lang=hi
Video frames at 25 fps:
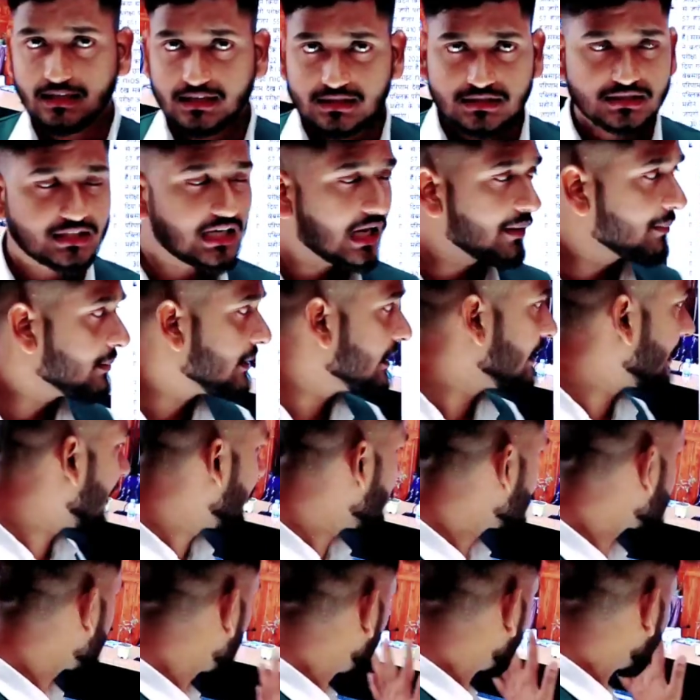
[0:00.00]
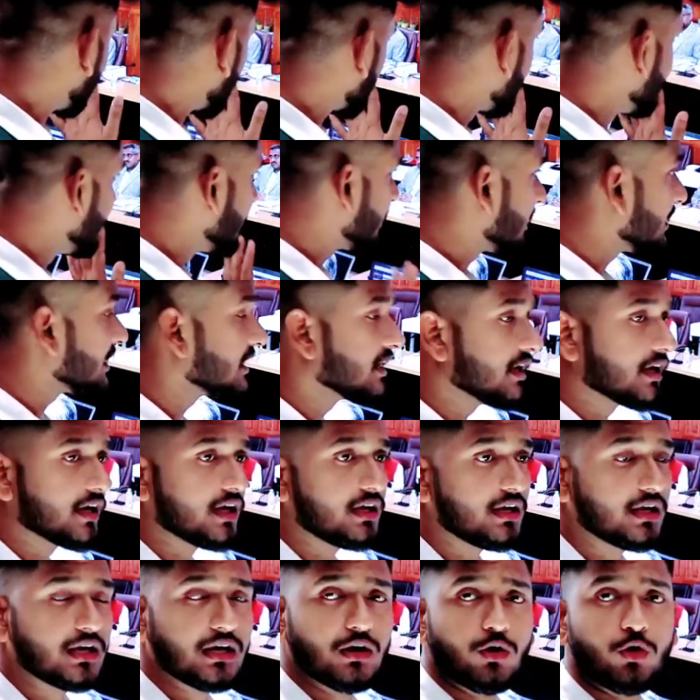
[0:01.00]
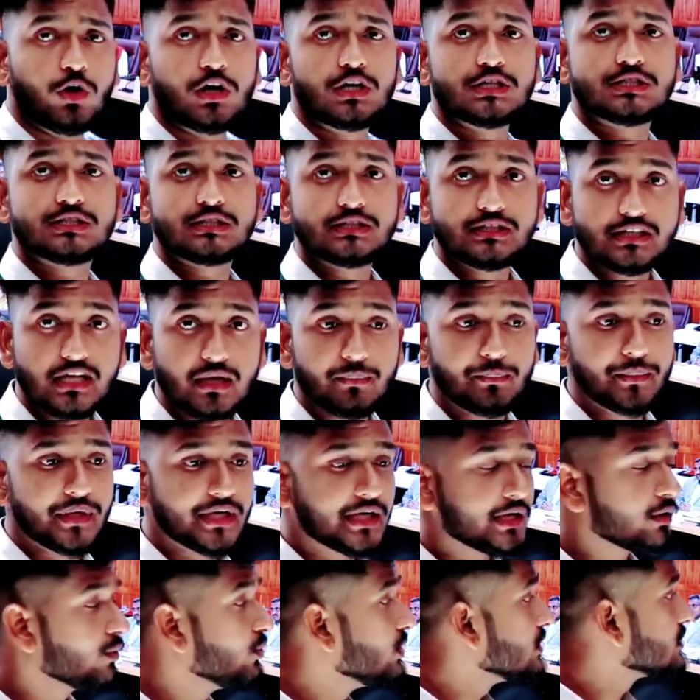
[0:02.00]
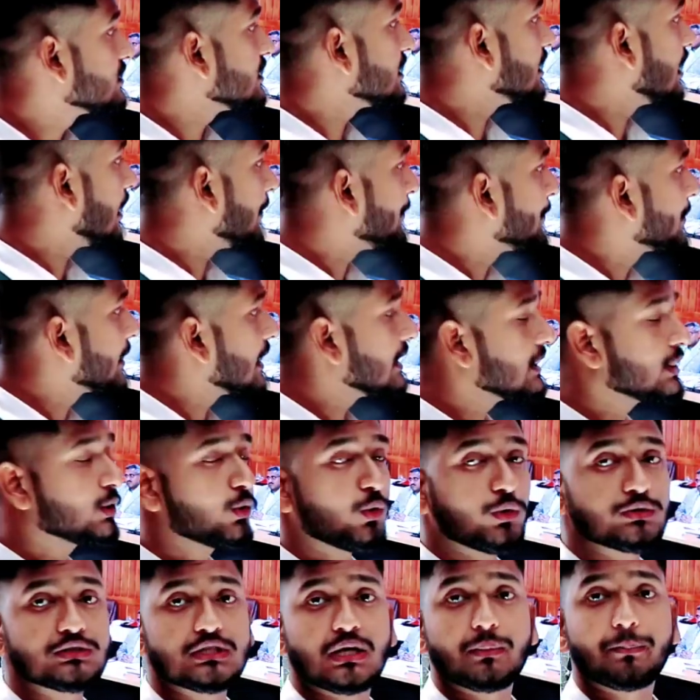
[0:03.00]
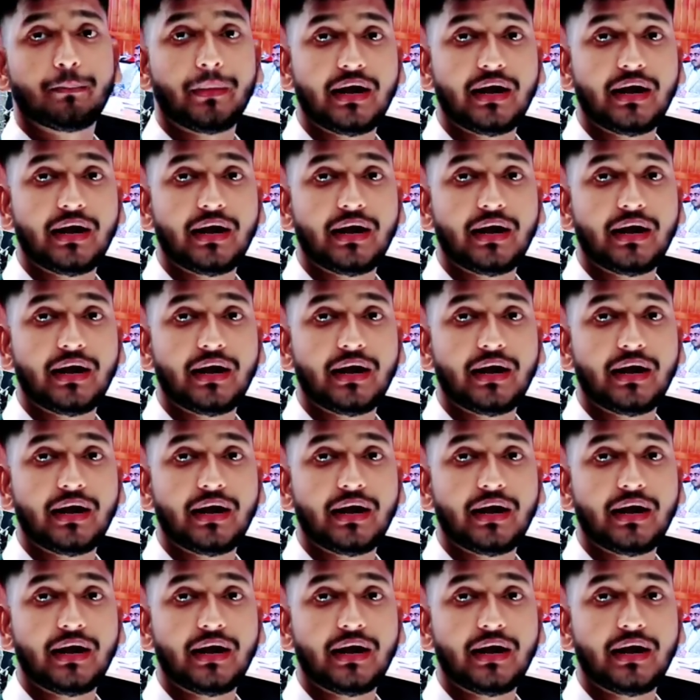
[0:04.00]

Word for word: इस टाइम एन बोर्ड की एक मीटिंग की गई और इस ये मीटिंग हुई थी अप्रैल दो